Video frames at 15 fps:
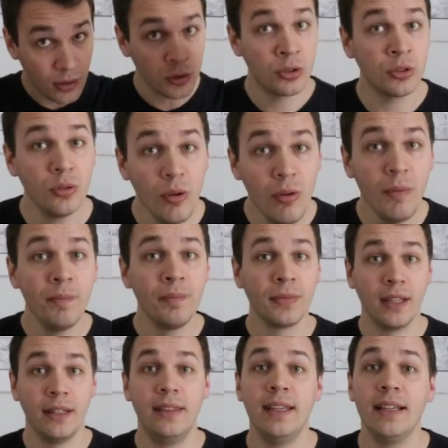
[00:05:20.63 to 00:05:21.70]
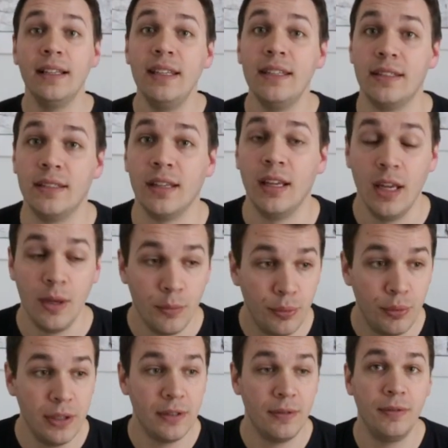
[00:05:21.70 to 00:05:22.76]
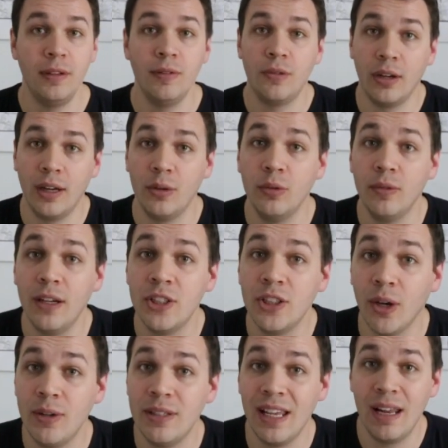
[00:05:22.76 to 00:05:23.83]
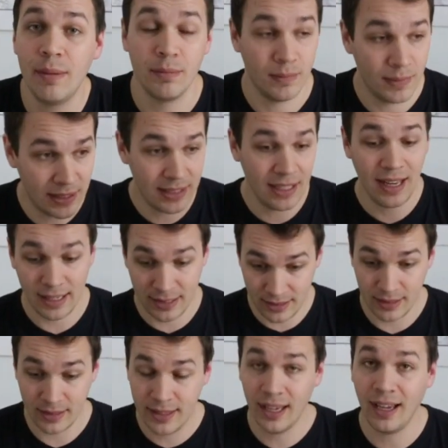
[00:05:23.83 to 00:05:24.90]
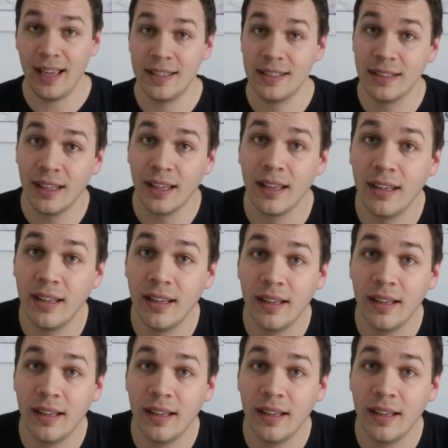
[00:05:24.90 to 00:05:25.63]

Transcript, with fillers: son Église puisse vivre dans la nouvelle Jérusalem céleste, terrestre